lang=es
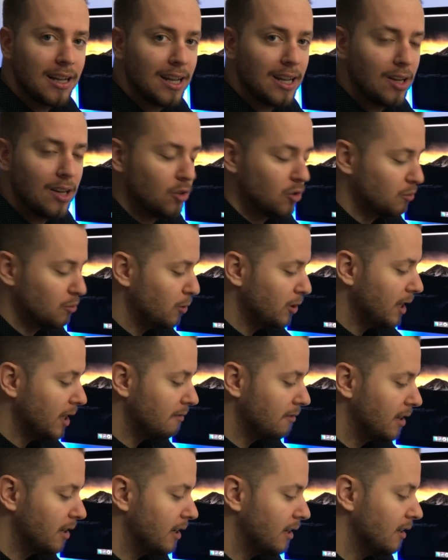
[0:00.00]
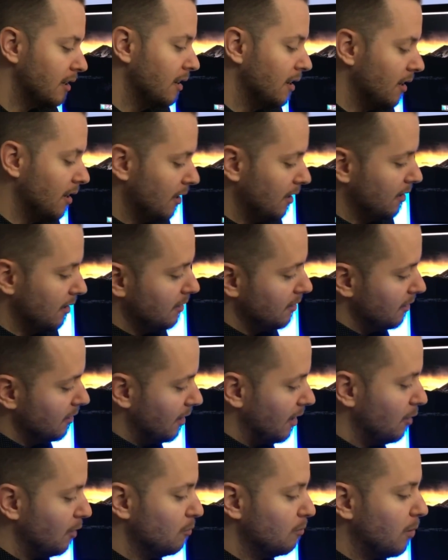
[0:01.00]
Que os voy a hacer
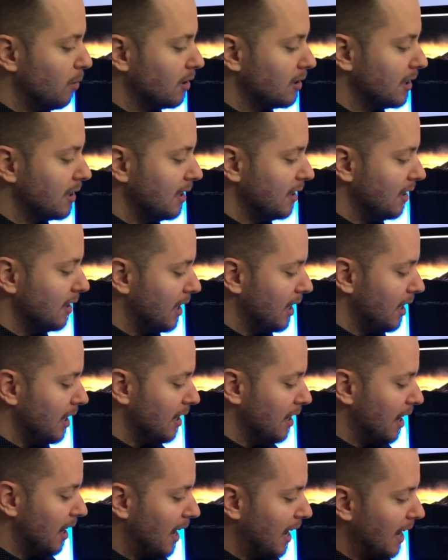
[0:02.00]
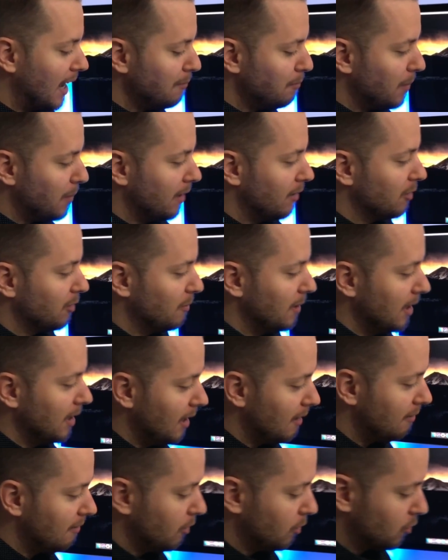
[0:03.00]
el unboxing del iPad
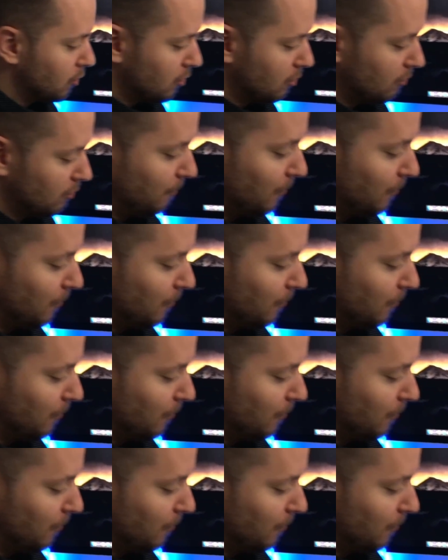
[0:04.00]
2018.